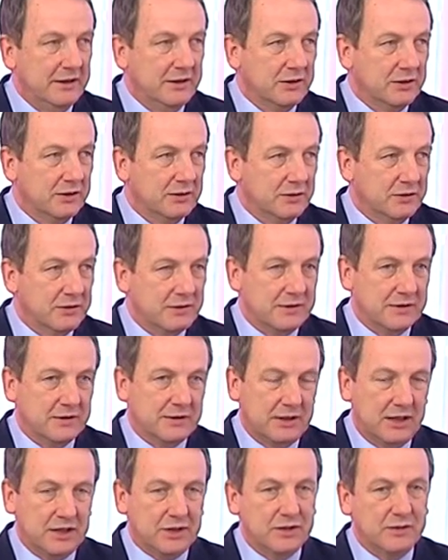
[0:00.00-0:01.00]
uh-huh. то есть
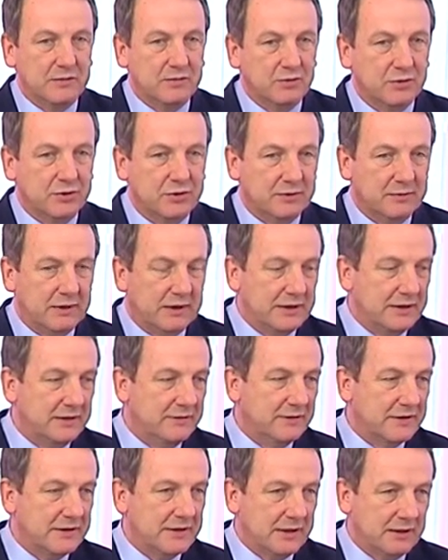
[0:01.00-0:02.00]
с каждым годом
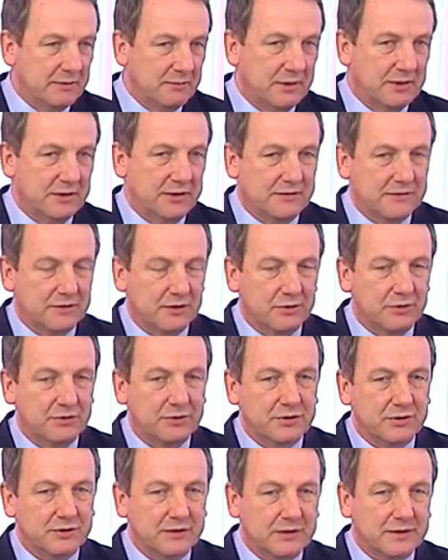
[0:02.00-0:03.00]
активность, как бы она все
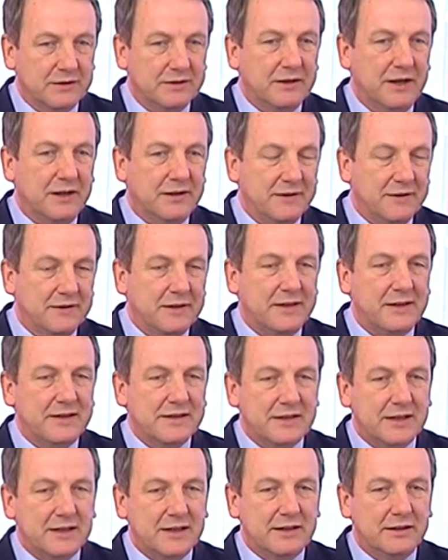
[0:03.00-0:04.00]
равно, она
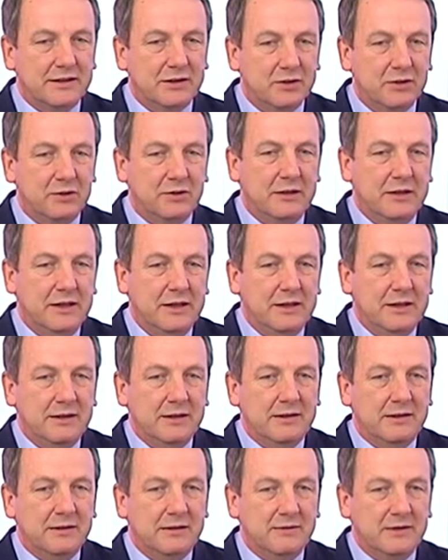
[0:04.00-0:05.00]
нарастает, но
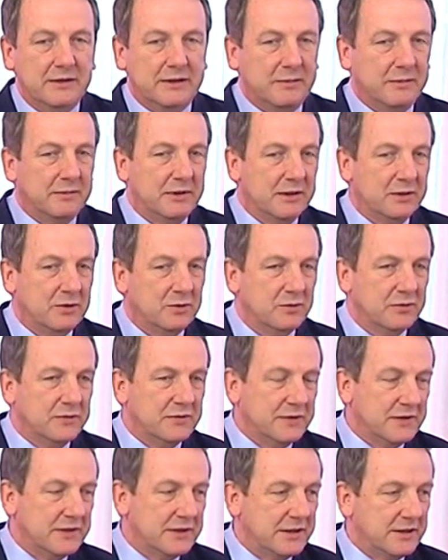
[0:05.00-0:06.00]
э, в этом году, в
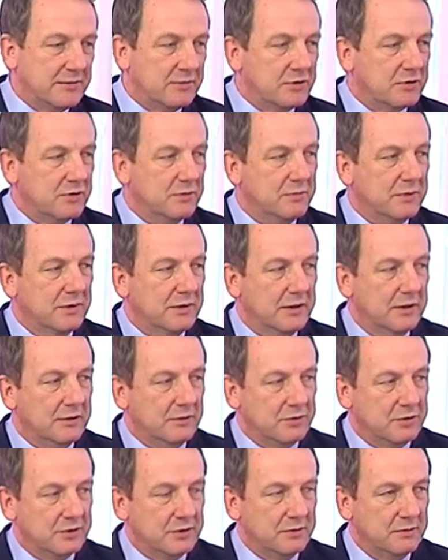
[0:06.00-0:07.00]
связи с тем, что было
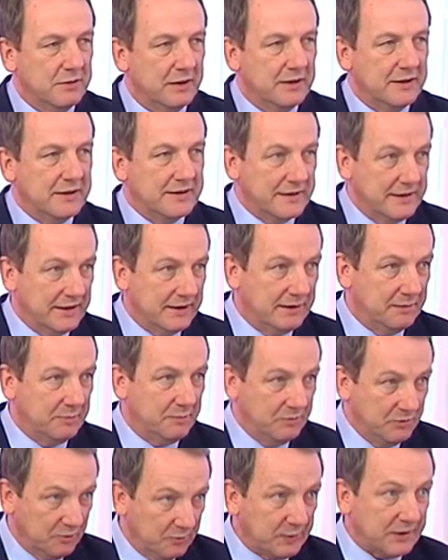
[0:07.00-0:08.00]
очень мало снега,
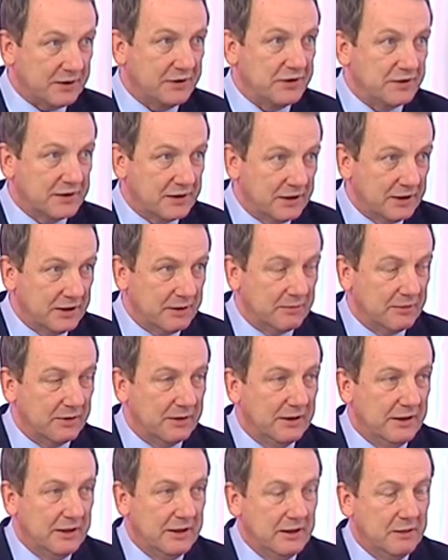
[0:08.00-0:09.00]
ну практически не
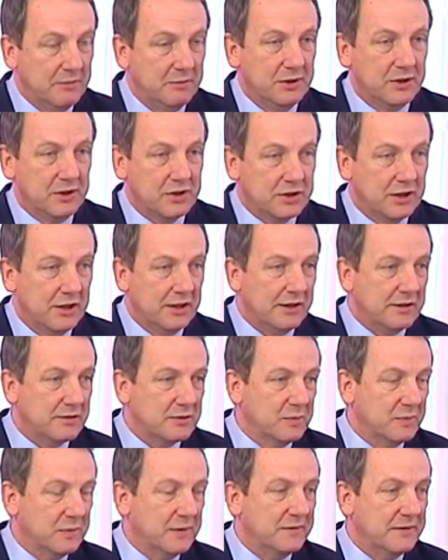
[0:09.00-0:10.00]
было, да. мы решили
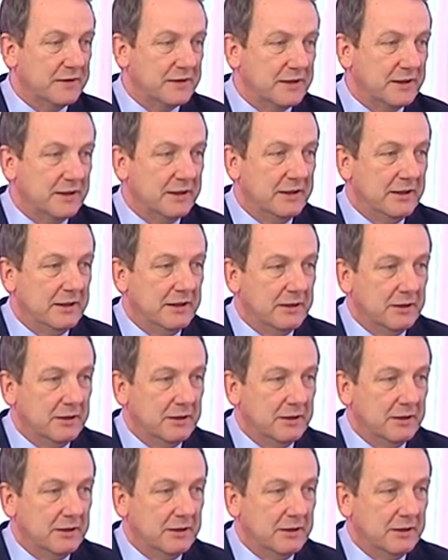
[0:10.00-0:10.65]
акцию провести